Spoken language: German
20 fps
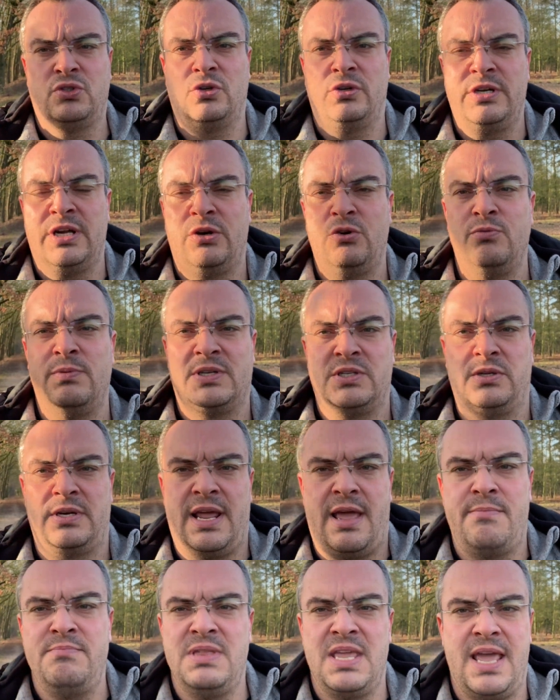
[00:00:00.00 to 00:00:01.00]
sondern über so
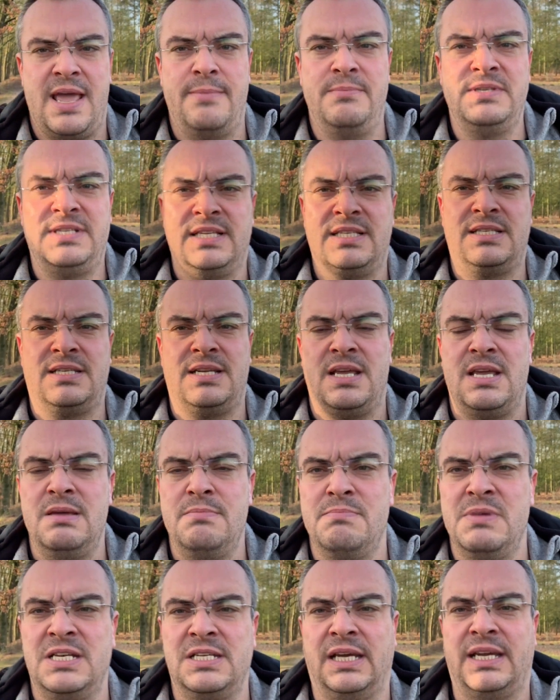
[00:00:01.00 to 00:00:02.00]
ein MDM-System
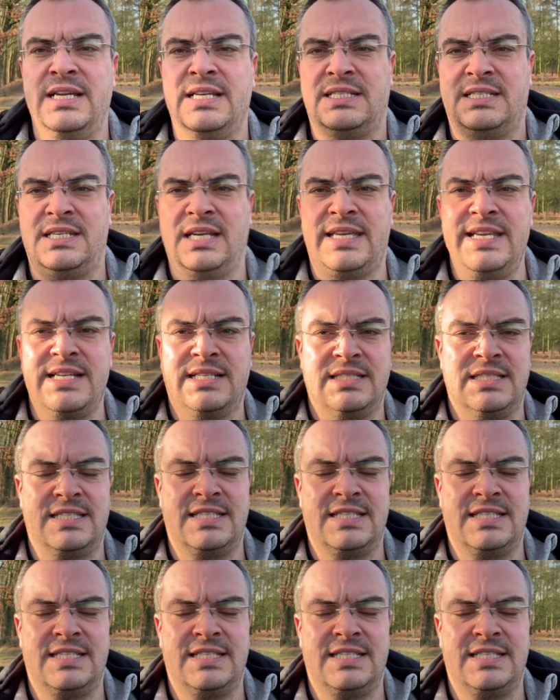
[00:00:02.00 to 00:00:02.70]
mit registrierten